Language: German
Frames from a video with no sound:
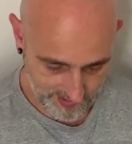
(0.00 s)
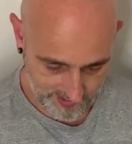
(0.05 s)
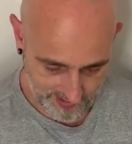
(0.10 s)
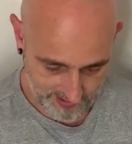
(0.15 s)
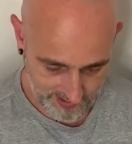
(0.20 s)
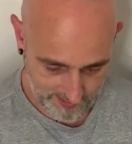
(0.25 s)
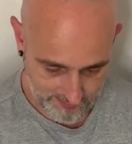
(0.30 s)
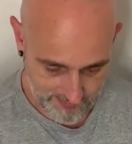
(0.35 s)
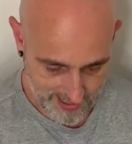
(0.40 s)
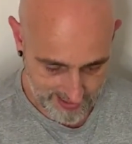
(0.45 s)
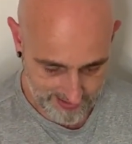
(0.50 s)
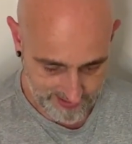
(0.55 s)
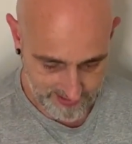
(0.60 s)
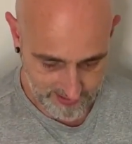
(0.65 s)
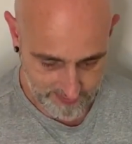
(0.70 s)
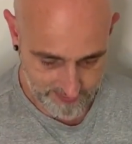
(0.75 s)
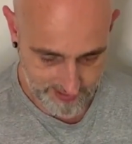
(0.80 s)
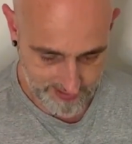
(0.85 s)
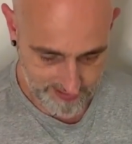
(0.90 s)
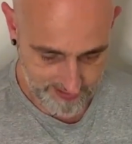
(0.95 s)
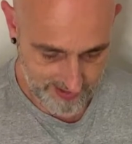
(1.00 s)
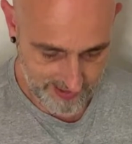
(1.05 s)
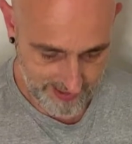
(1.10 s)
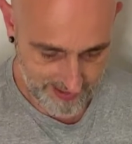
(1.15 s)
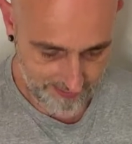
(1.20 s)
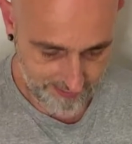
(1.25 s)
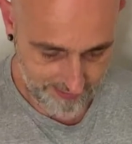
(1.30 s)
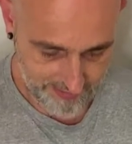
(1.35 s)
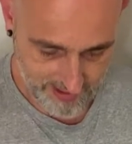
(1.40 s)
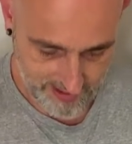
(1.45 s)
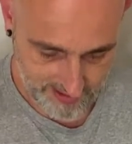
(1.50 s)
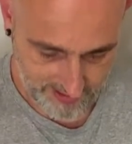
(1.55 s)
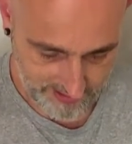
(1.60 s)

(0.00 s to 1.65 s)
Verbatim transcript: ich mag das Messer einfach.